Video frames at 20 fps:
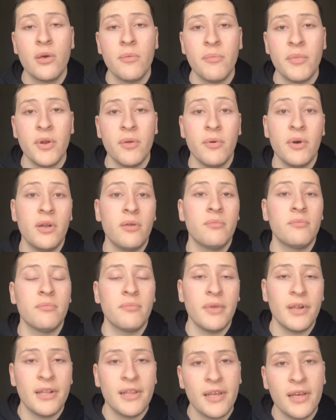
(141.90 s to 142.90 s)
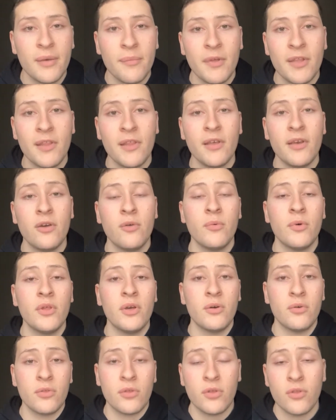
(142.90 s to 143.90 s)
pero bueno, prácticamente, como
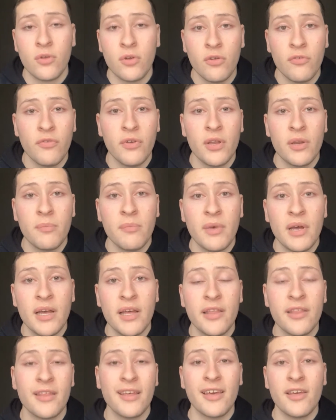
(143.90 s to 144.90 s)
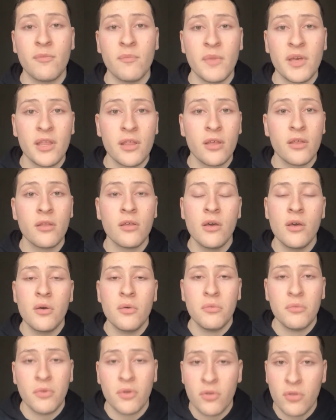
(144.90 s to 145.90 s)
digo, si solo firma seis meses,
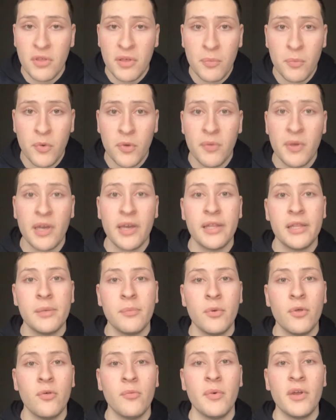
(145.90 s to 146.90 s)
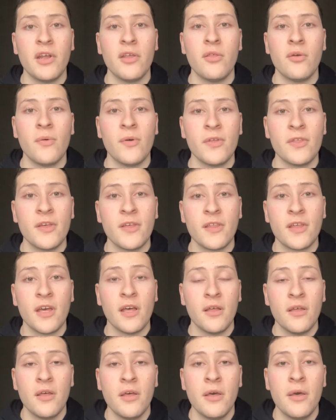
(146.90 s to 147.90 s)
no sé muy bien qué tipo de operación es
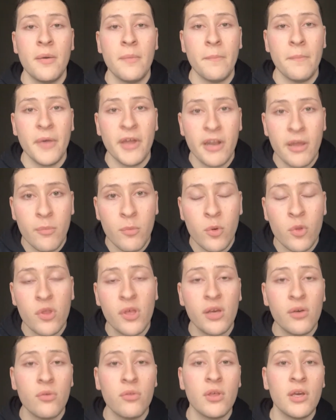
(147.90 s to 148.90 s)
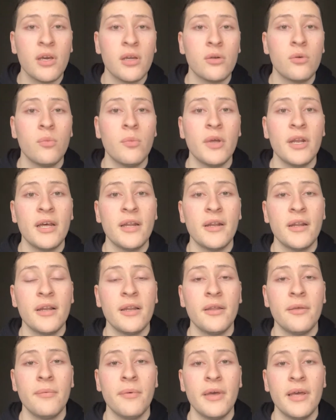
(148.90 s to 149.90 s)
esa. Veremos si consigue recuperar
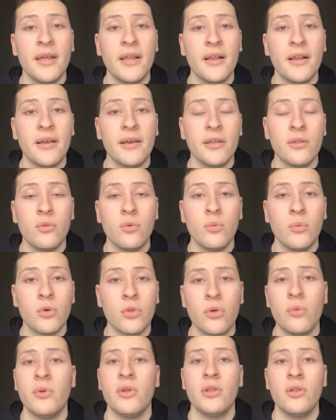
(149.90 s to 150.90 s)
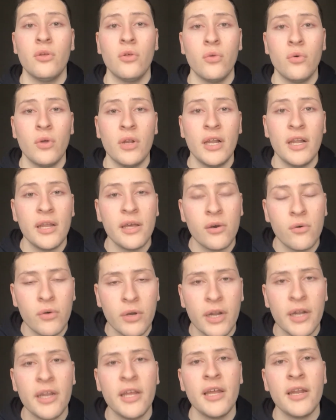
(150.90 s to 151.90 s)
el nivel que tuvo sobre todo en la liga
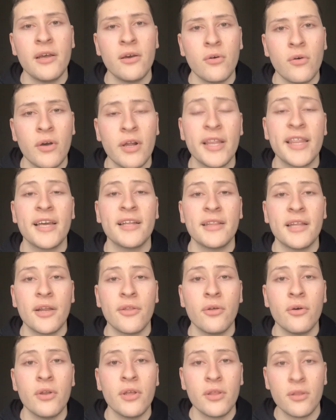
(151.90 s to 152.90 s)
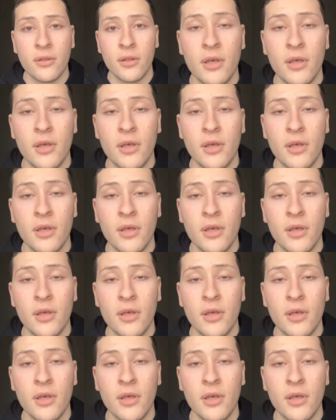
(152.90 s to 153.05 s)
ucraniana con el Shakhtar Donetsk.